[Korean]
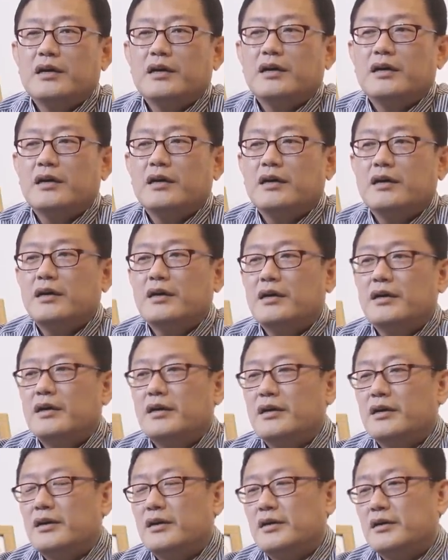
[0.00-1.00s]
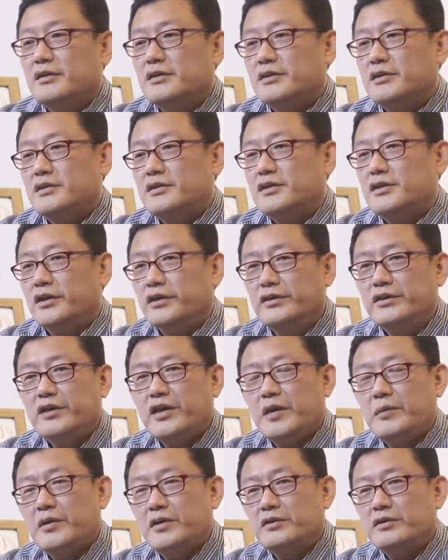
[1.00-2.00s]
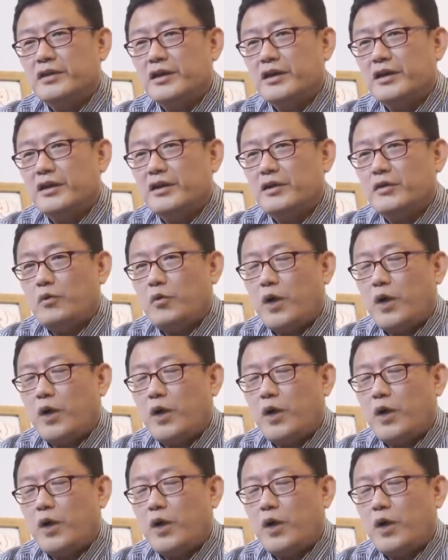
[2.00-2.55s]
아, 전 개벽 때